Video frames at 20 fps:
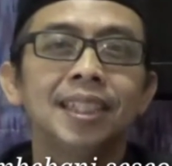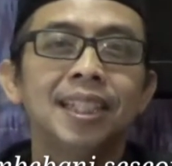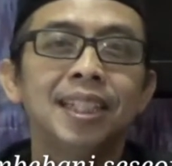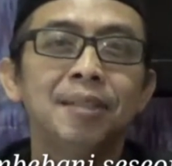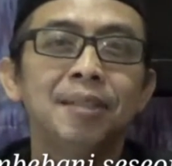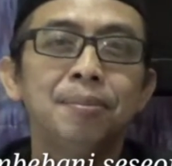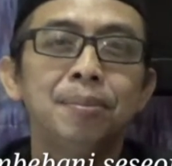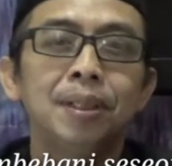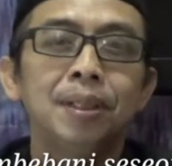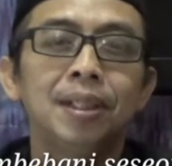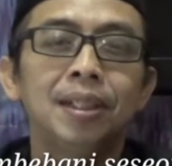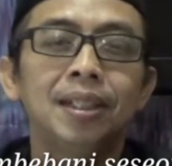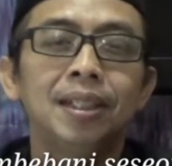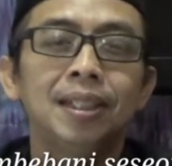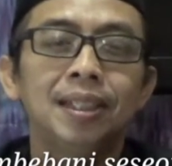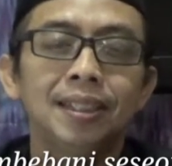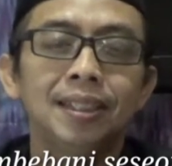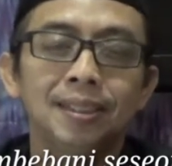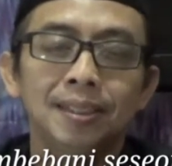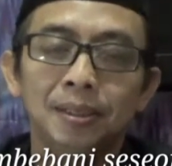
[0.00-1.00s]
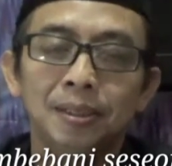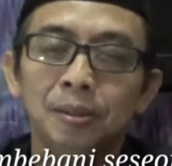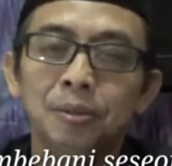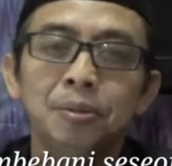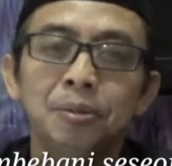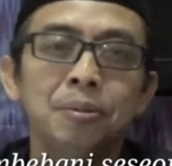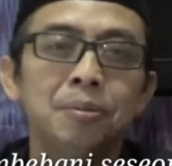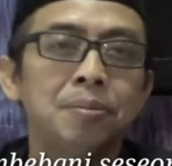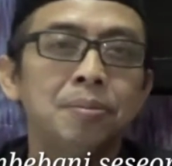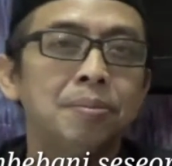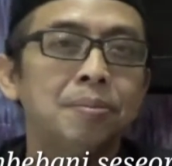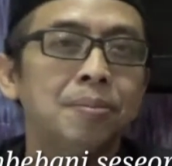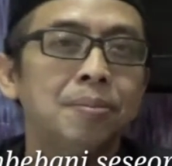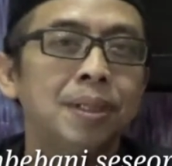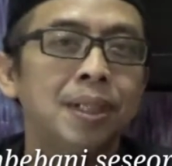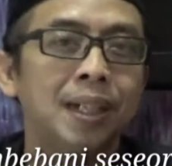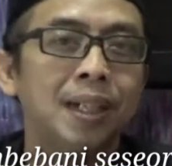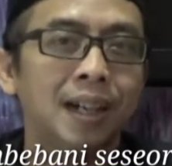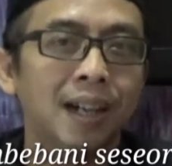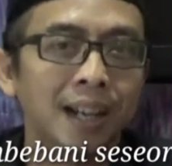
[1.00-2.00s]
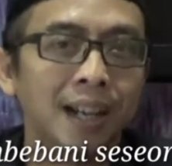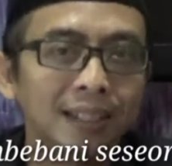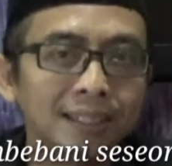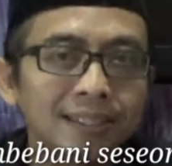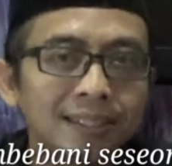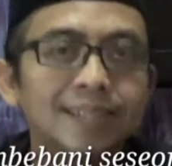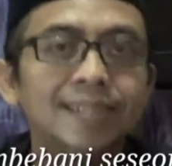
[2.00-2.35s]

ini begitu berat